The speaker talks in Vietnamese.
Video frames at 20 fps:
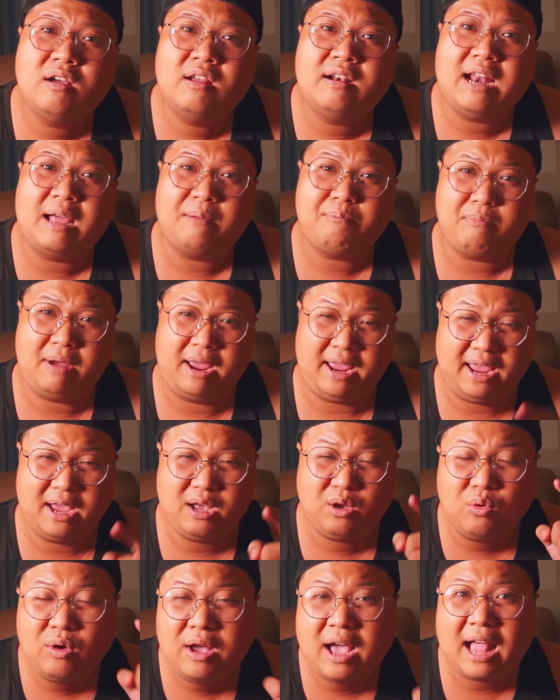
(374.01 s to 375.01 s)
là mẹ
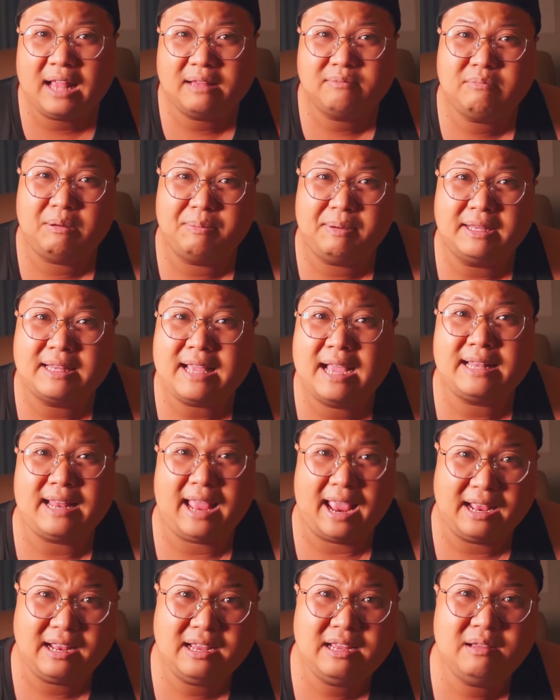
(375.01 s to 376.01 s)
của cái anh mà bị tai
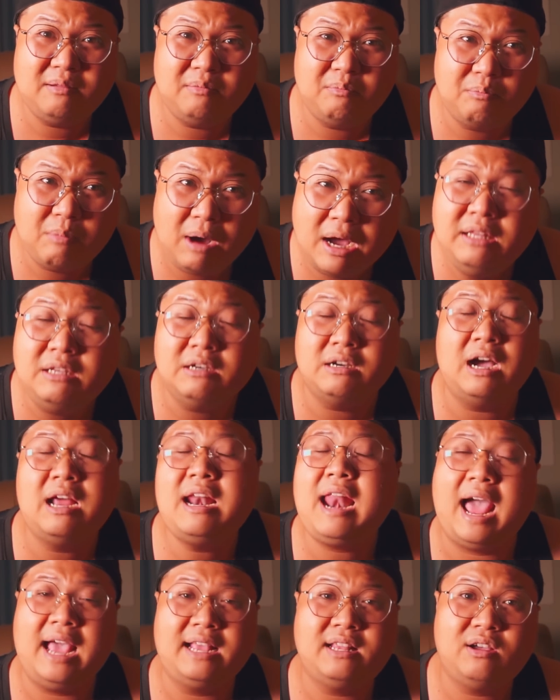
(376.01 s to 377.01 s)
nạn á mới được ở
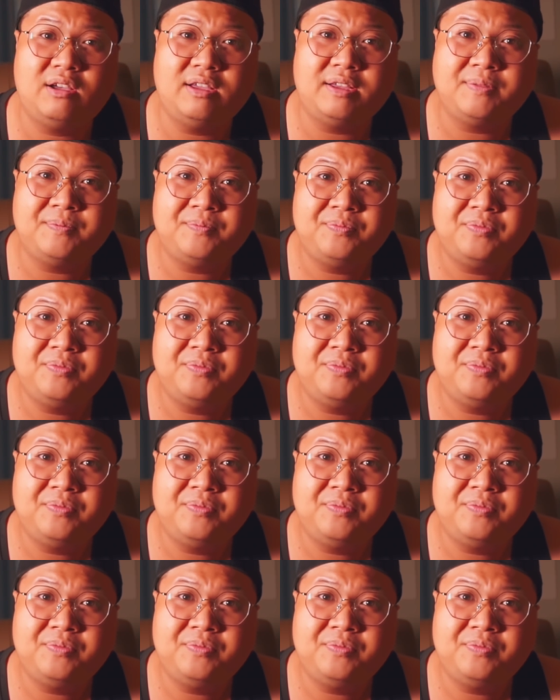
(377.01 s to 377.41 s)
lại thôi